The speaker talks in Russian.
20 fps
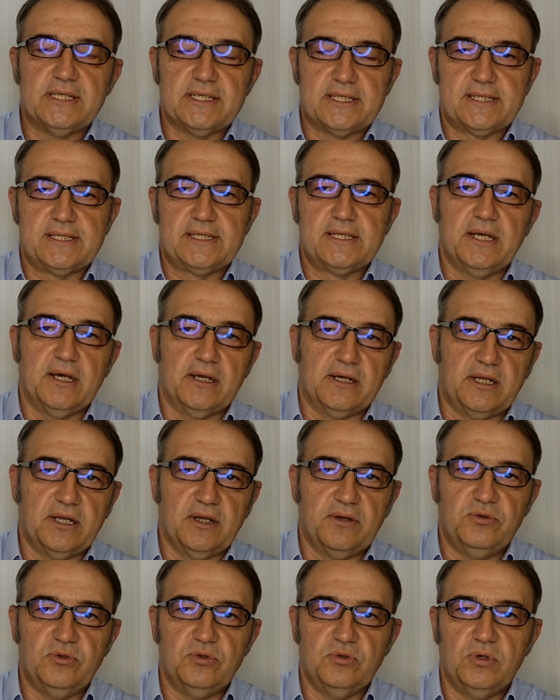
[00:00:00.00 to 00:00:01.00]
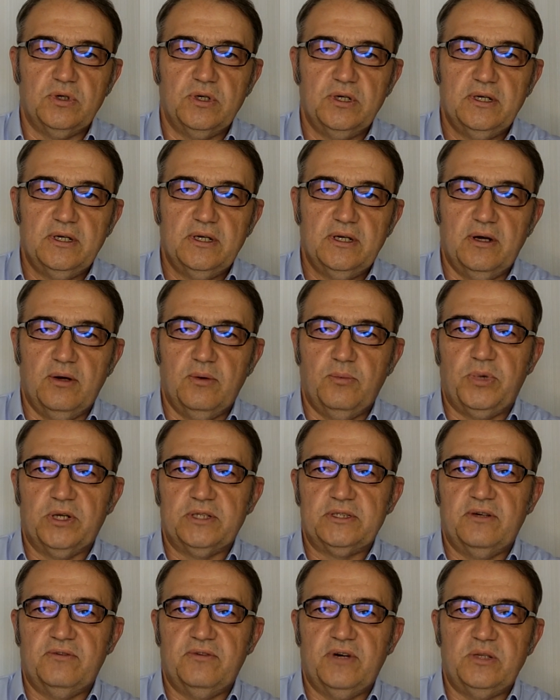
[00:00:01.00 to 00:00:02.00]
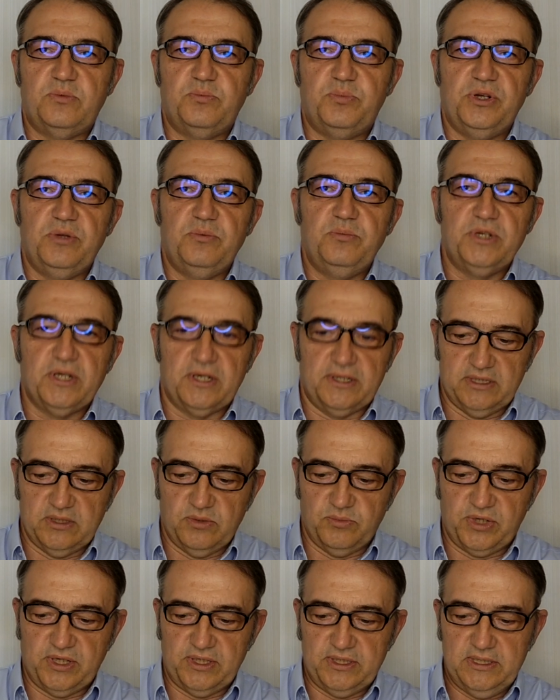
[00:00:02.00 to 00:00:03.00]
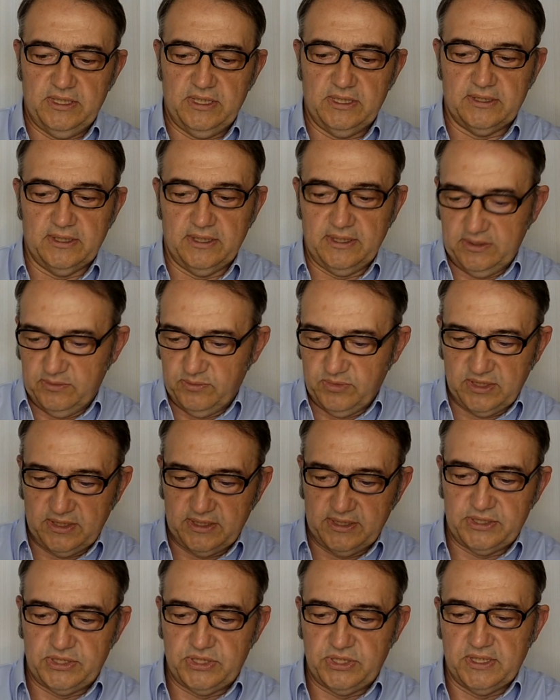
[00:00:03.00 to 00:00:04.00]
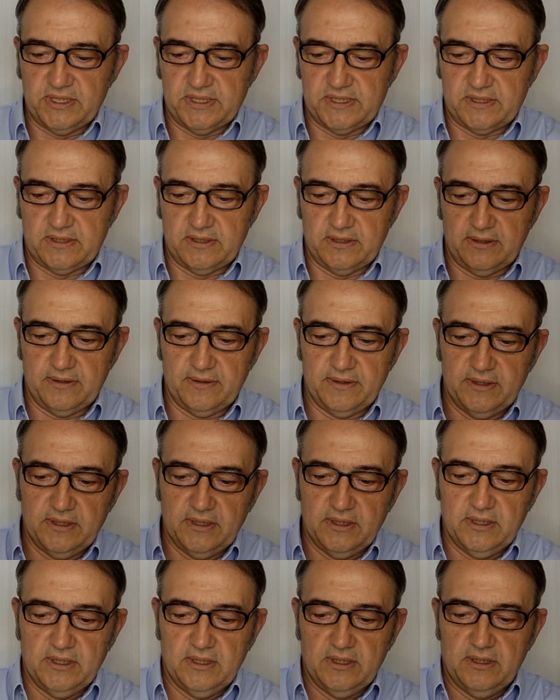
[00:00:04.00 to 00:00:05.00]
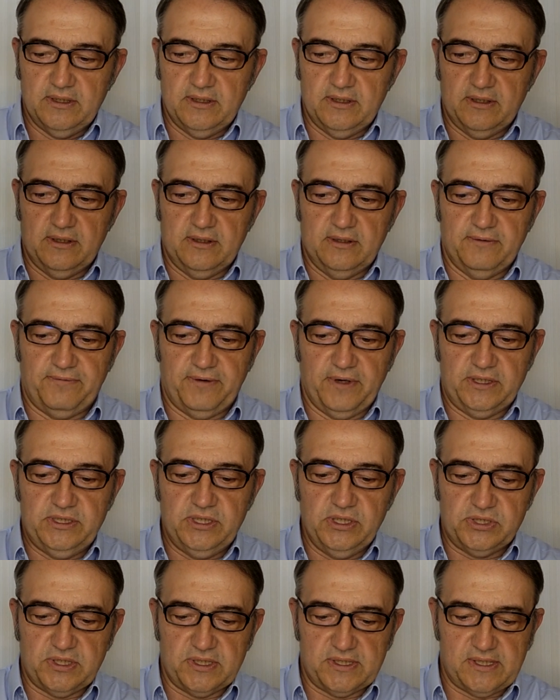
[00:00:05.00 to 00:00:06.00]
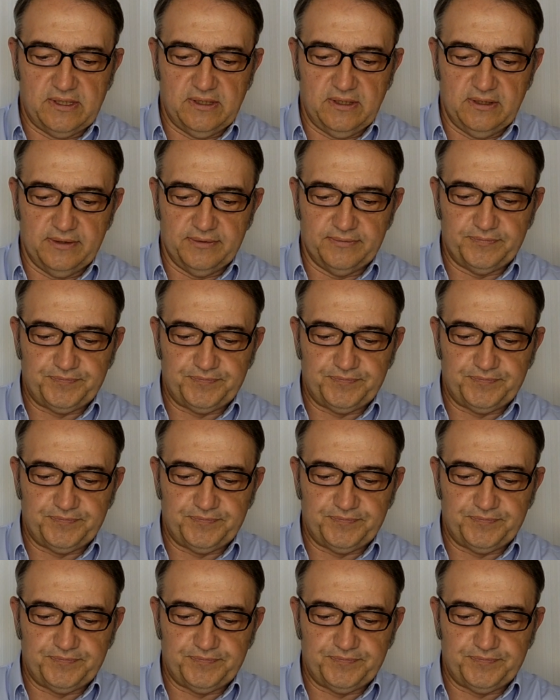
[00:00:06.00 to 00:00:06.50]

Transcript: с церковью э, подавать пример добродетели и благочестия. Э, фактически,